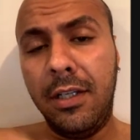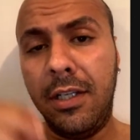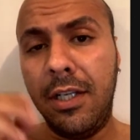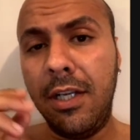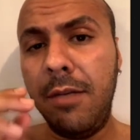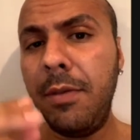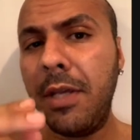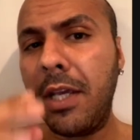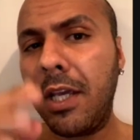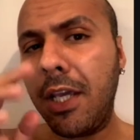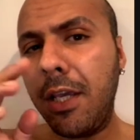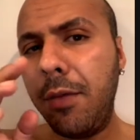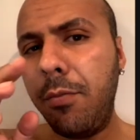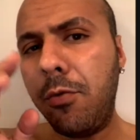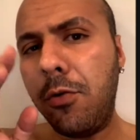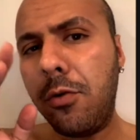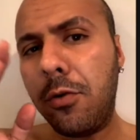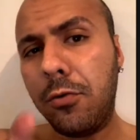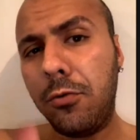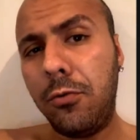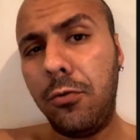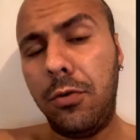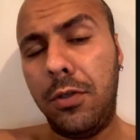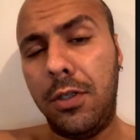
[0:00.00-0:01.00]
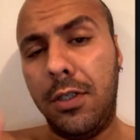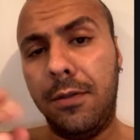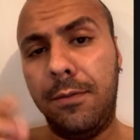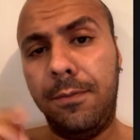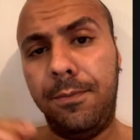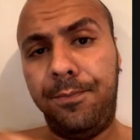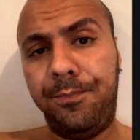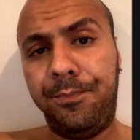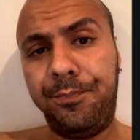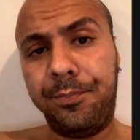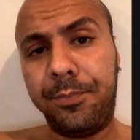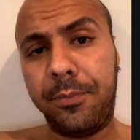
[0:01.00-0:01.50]
اللي ميخيبو خلونا
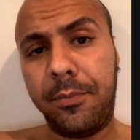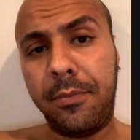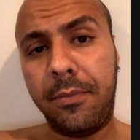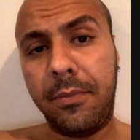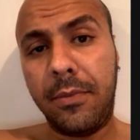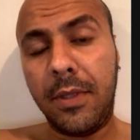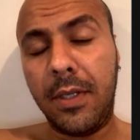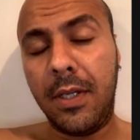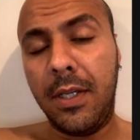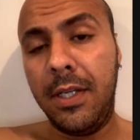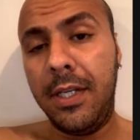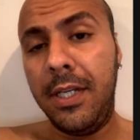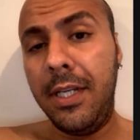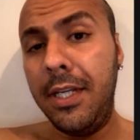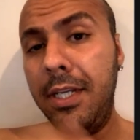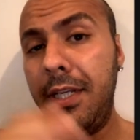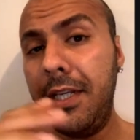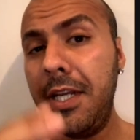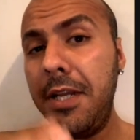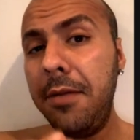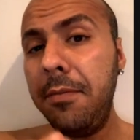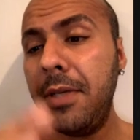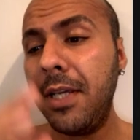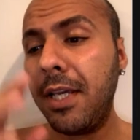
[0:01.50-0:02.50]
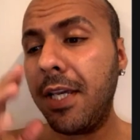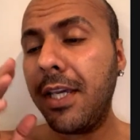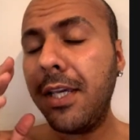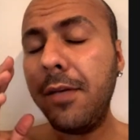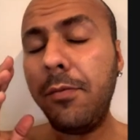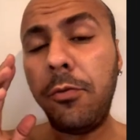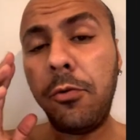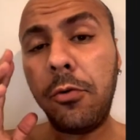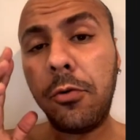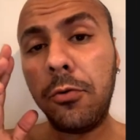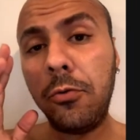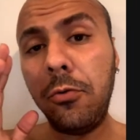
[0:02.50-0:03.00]
لان
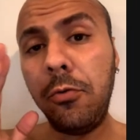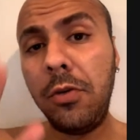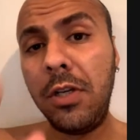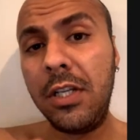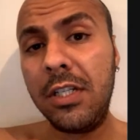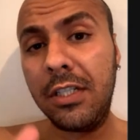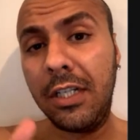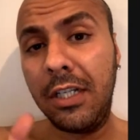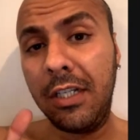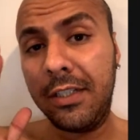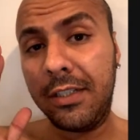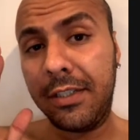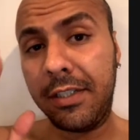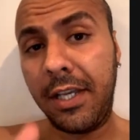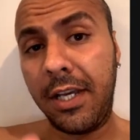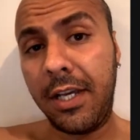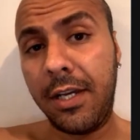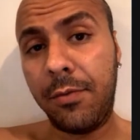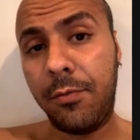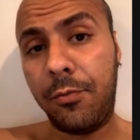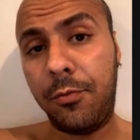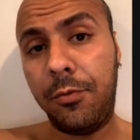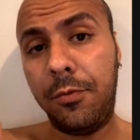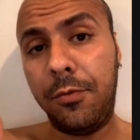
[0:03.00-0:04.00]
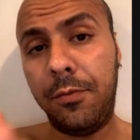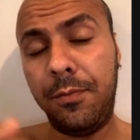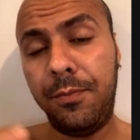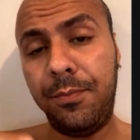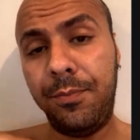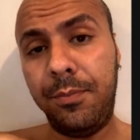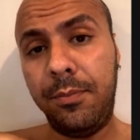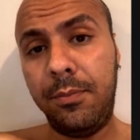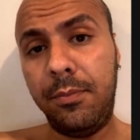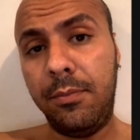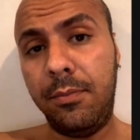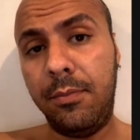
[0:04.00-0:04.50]
ميخيبو خلونا كيتصحابو
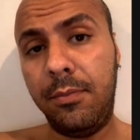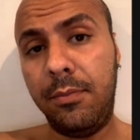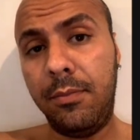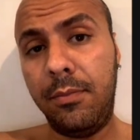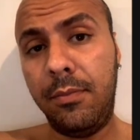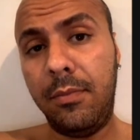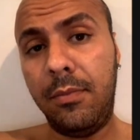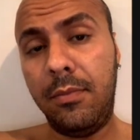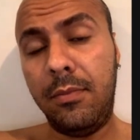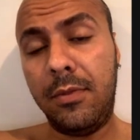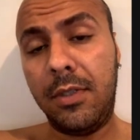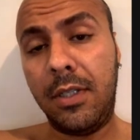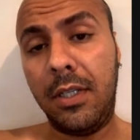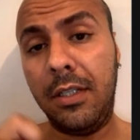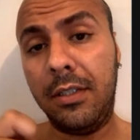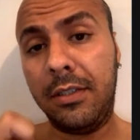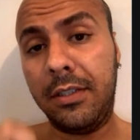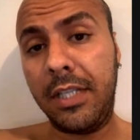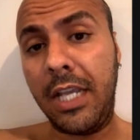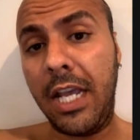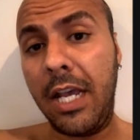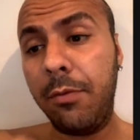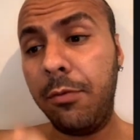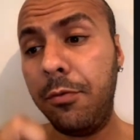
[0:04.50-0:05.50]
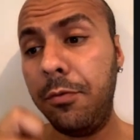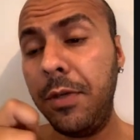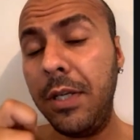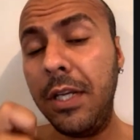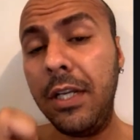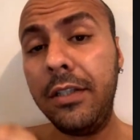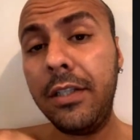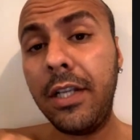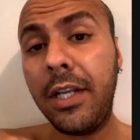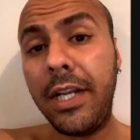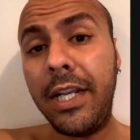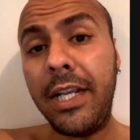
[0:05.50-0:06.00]
كيتصحابو
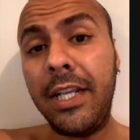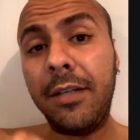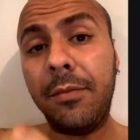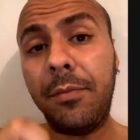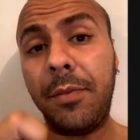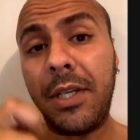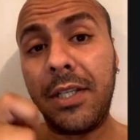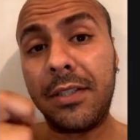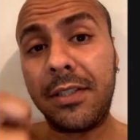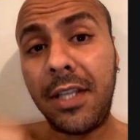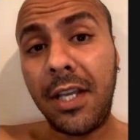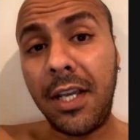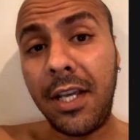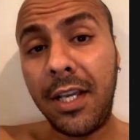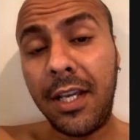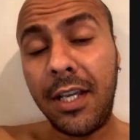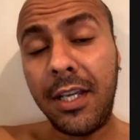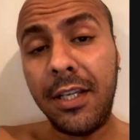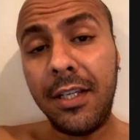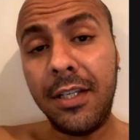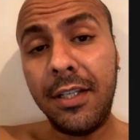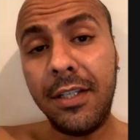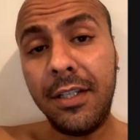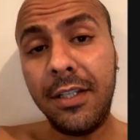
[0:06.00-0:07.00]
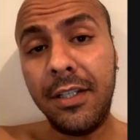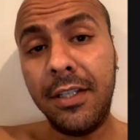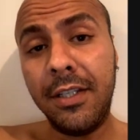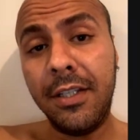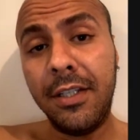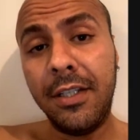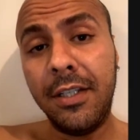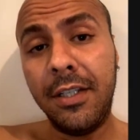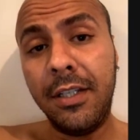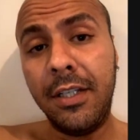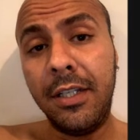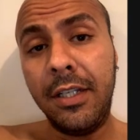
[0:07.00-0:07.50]
بان الانبطاح
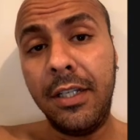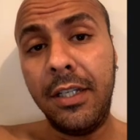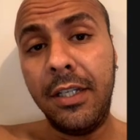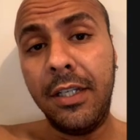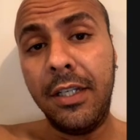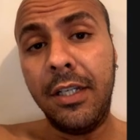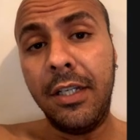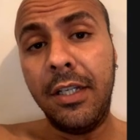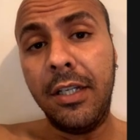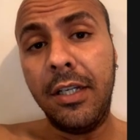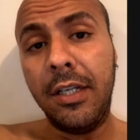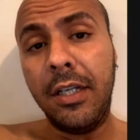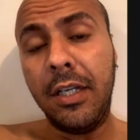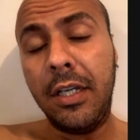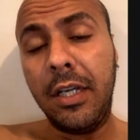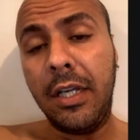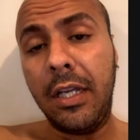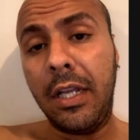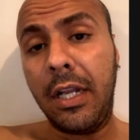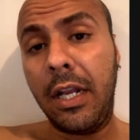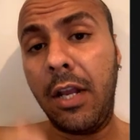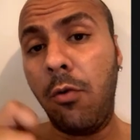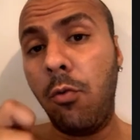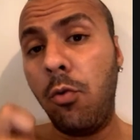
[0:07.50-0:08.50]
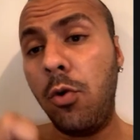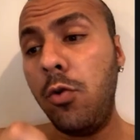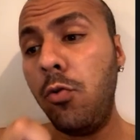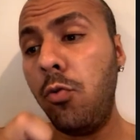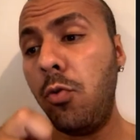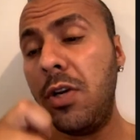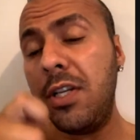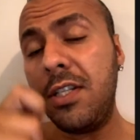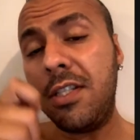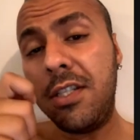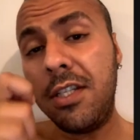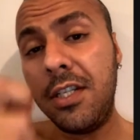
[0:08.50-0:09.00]
راه هو
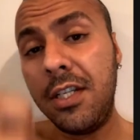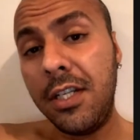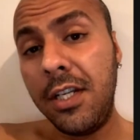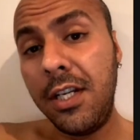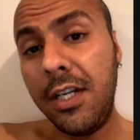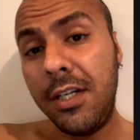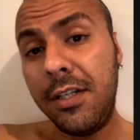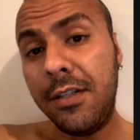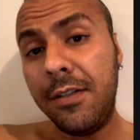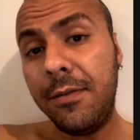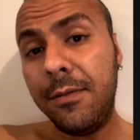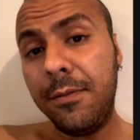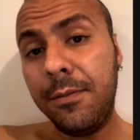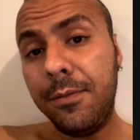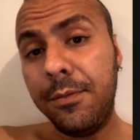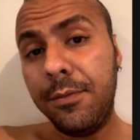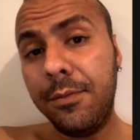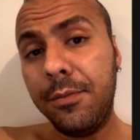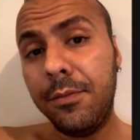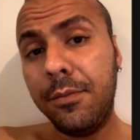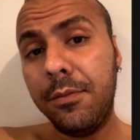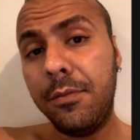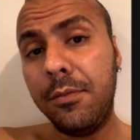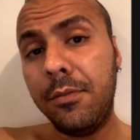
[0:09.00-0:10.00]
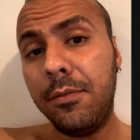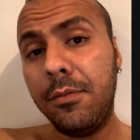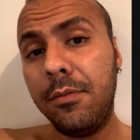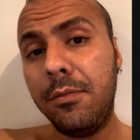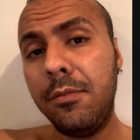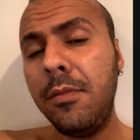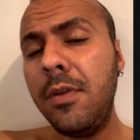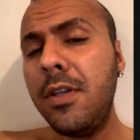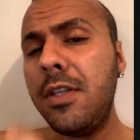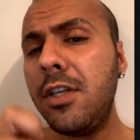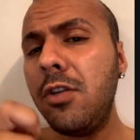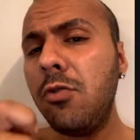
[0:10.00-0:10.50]
الوسيله
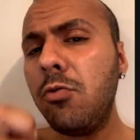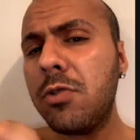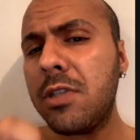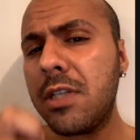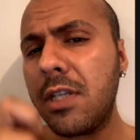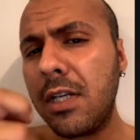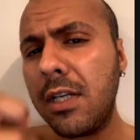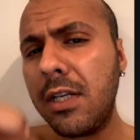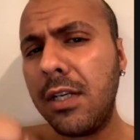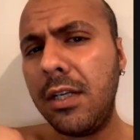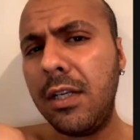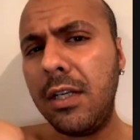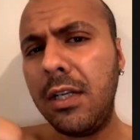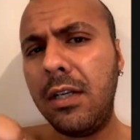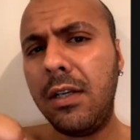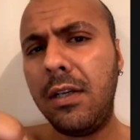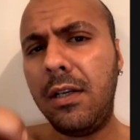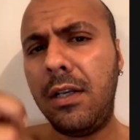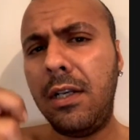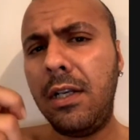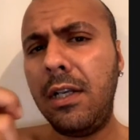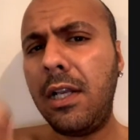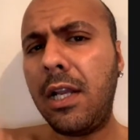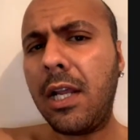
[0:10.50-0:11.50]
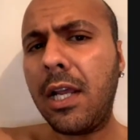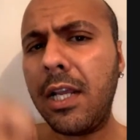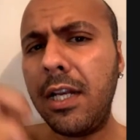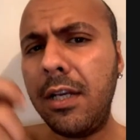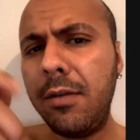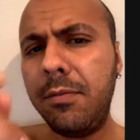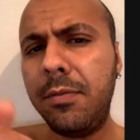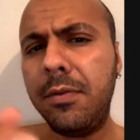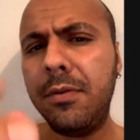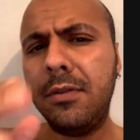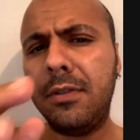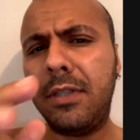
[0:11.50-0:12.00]
باش يوصل
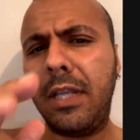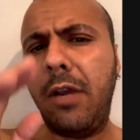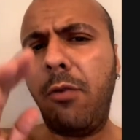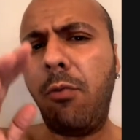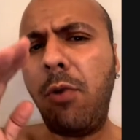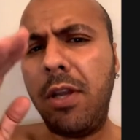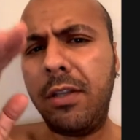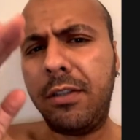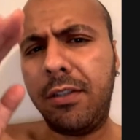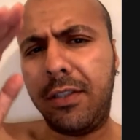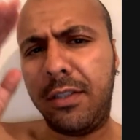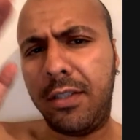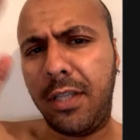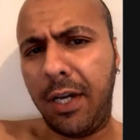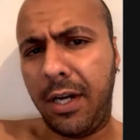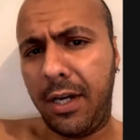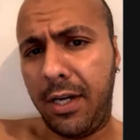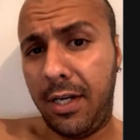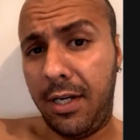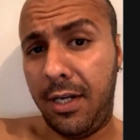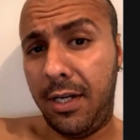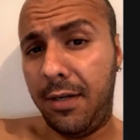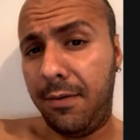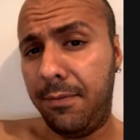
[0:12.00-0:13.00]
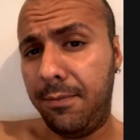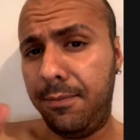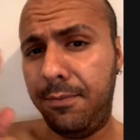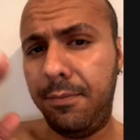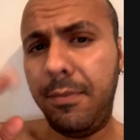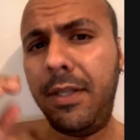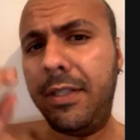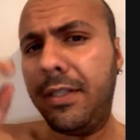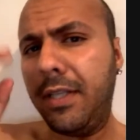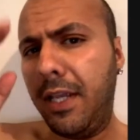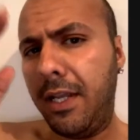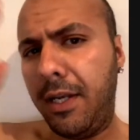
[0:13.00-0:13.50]
للقلب تاع واحد الدريه
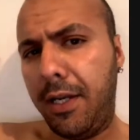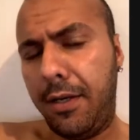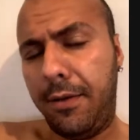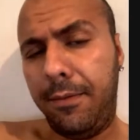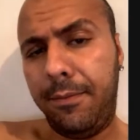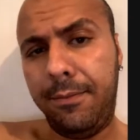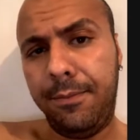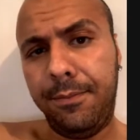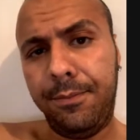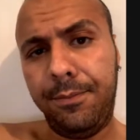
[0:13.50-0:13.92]
مثلا